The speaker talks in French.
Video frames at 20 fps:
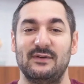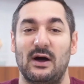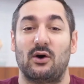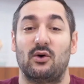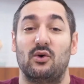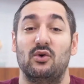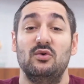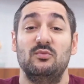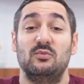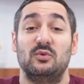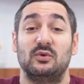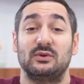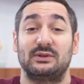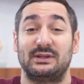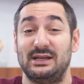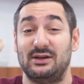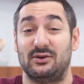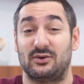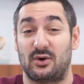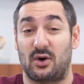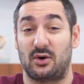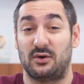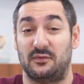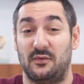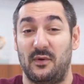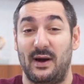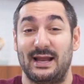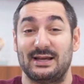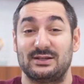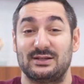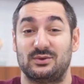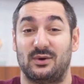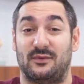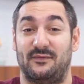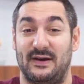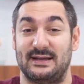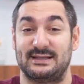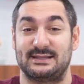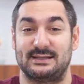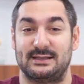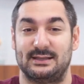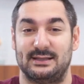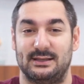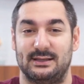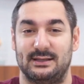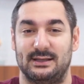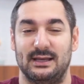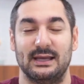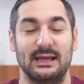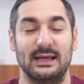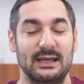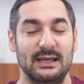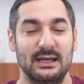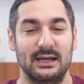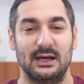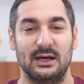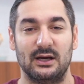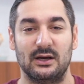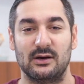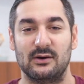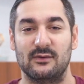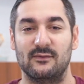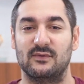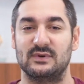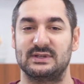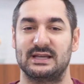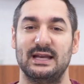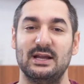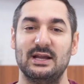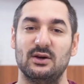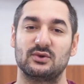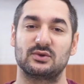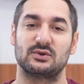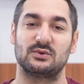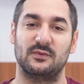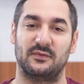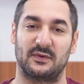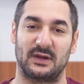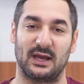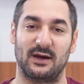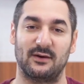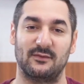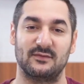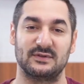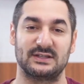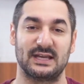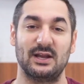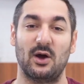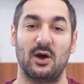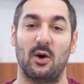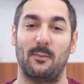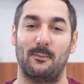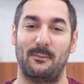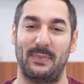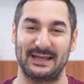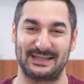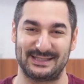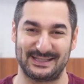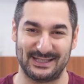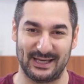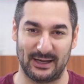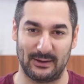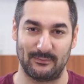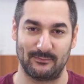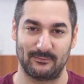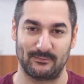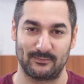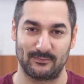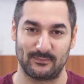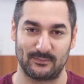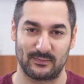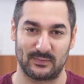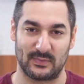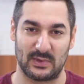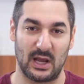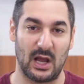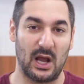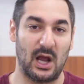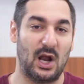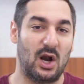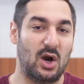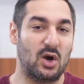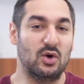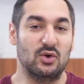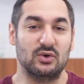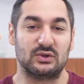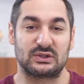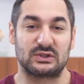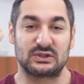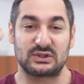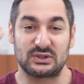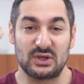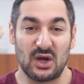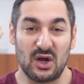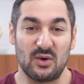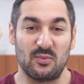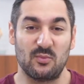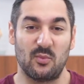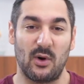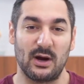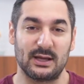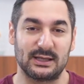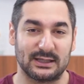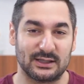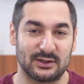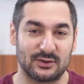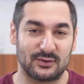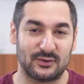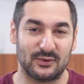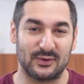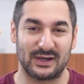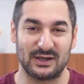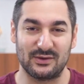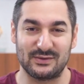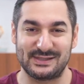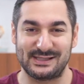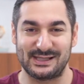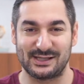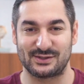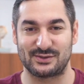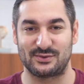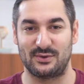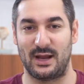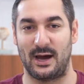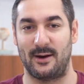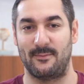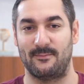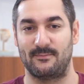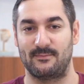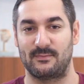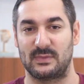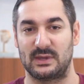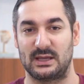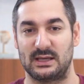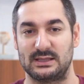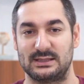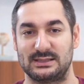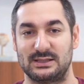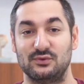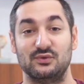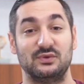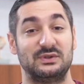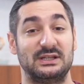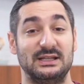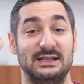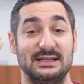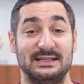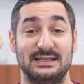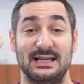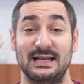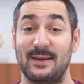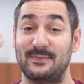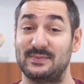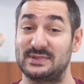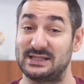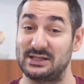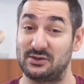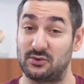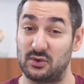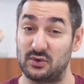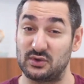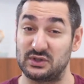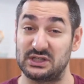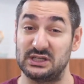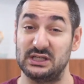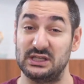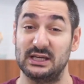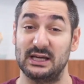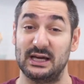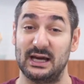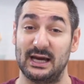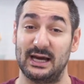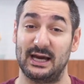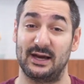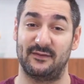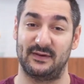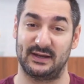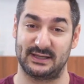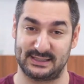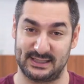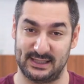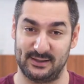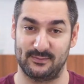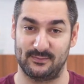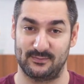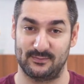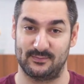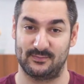va remonter encore une fois à la surface. Et vous allez en souffrir, vous allez en pâtir. Le seul moyen de réussir cela, c'est d'utiliser la psychologie inversée.